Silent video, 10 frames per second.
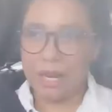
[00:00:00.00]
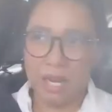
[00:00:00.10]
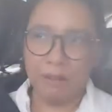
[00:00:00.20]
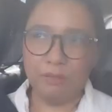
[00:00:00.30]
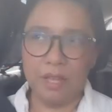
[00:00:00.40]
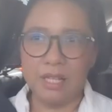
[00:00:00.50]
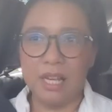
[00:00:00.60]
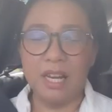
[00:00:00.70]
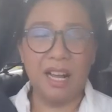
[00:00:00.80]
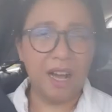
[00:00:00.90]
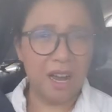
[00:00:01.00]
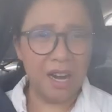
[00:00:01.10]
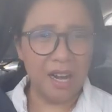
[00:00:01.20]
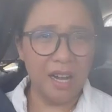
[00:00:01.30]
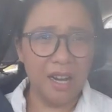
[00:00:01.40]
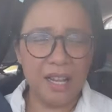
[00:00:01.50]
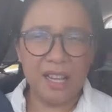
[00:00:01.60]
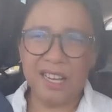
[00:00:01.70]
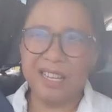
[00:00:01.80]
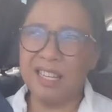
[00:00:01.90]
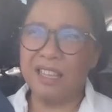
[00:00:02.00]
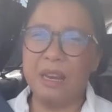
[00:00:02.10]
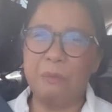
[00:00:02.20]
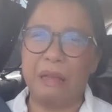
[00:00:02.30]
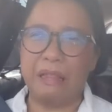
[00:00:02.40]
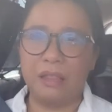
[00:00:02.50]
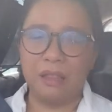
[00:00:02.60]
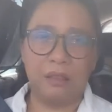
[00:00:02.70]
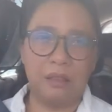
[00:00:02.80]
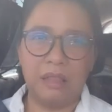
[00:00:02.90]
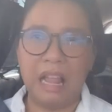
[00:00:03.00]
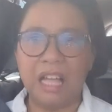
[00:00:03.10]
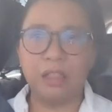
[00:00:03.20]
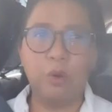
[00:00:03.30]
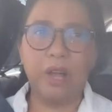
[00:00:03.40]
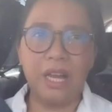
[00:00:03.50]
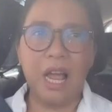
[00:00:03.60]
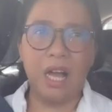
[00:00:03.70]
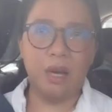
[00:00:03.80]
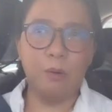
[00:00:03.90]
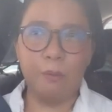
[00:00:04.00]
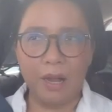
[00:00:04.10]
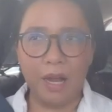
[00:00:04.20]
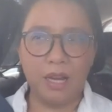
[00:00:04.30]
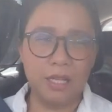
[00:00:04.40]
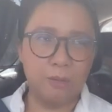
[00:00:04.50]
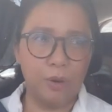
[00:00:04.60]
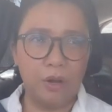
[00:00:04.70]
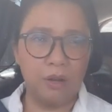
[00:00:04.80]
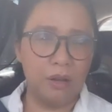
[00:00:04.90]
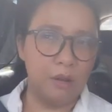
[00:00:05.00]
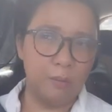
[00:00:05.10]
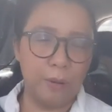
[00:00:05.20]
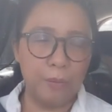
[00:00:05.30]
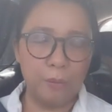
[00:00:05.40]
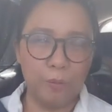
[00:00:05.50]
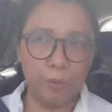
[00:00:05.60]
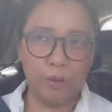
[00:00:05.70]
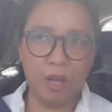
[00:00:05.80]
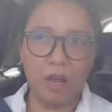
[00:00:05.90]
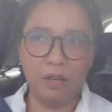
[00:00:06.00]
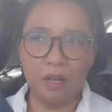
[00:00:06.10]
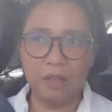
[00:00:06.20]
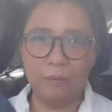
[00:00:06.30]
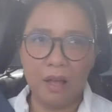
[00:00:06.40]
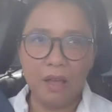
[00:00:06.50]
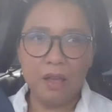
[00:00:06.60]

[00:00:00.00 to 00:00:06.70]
can leave this in the car kasi hindi naman lahat 'to kailangan mo pag alis mo ng ano pag may pupuntahan ka, 'di ba?